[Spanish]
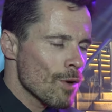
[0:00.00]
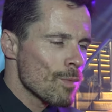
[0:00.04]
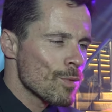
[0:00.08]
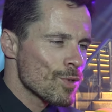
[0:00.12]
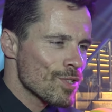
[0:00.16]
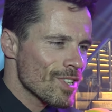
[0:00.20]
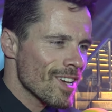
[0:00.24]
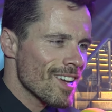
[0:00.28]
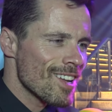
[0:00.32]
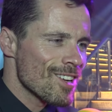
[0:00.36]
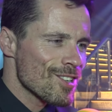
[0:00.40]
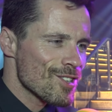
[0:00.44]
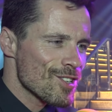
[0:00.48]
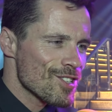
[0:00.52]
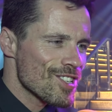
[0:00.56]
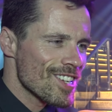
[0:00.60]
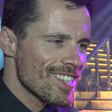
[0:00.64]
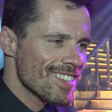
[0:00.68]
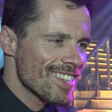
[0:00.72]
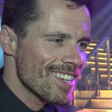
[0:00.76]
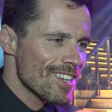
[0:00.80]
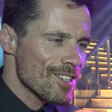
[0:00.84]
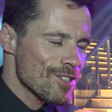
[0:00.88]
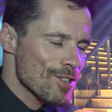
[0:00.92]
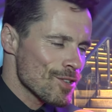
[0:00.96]
música de los
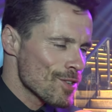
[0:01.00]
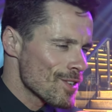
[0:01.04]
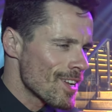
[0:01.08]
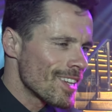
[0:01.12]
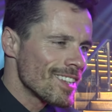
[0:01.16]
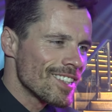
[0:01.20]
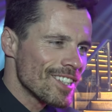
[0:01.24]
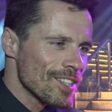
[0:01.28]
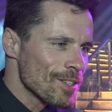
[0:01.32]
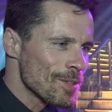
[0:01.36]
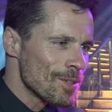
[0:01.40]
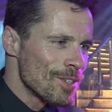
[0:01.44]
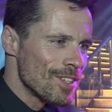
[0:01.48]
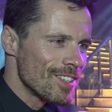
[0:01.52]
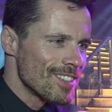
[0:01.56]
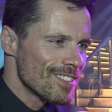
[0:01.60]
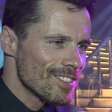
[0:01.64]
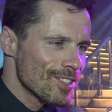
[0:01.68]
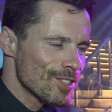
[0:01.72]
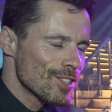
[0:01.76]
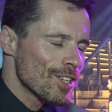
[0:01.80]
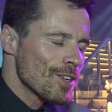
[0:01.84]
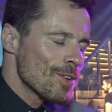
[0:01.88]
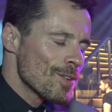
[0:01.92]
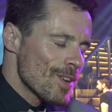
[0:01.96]
80, yo soy un antiguo.
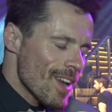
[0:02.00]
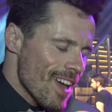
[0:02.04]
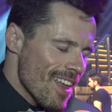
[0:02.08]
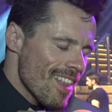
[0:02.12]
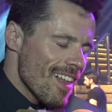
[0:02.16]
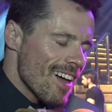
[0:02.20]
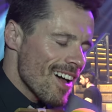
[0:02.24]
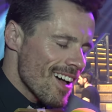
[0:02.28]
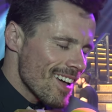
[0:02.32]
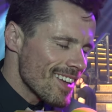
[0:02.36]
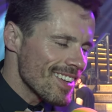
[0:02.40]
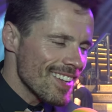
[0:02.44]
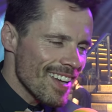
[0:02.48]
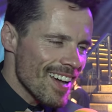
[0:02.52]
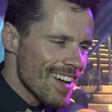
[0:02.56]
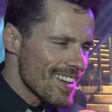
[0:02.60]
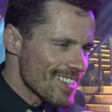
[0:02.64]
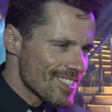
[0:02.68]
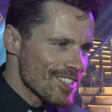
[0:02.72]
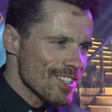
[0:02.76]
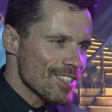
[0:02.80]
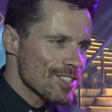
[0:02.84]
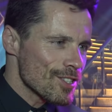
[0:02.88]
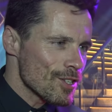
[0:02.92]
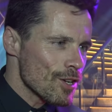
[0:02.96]
Yo tengo una edad y
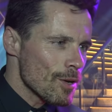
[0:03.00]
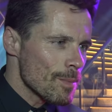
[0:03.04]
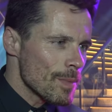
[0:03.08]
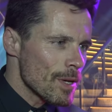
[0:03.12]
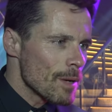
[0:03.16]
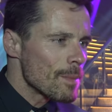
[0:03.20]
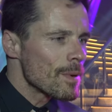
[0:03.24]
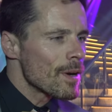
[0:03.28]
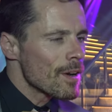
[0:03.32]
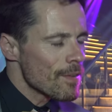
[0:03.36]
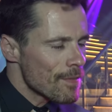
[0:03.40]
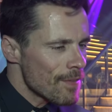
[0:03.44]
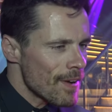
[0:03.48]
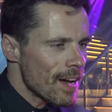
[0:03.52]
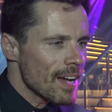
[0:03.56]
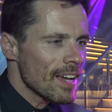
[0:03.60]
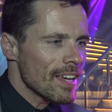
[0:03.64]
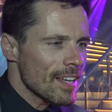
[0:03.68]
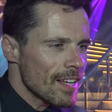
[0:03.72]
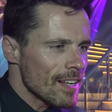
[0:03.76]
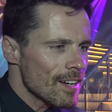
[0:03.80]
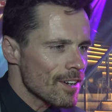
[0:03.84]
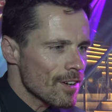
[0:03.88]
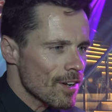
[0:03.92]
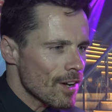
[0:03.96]
esto es lo mío, pero el funky
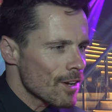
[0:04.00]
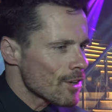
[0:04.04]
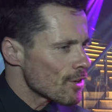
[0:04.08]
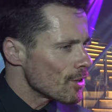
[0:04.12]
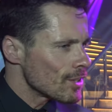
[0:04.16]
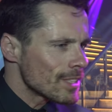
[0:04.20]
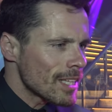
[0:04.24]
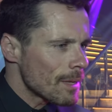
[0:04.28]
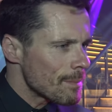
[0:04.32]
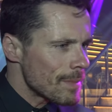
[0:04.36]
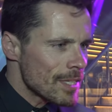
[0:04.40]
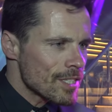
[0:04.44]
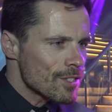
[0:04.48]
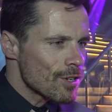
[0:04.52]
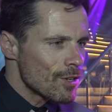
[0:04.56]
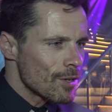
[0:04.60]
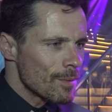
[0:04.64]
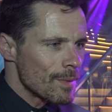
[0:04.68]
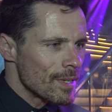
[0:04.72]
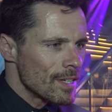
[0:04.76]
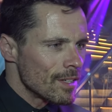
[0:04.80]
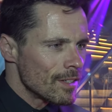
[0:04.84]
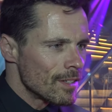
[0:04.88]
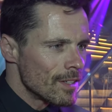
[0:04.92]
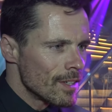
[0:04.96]
y el rock and roll también son lo
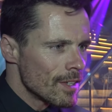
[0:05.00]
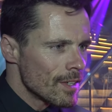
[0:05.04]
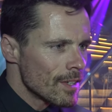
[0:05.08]
mío.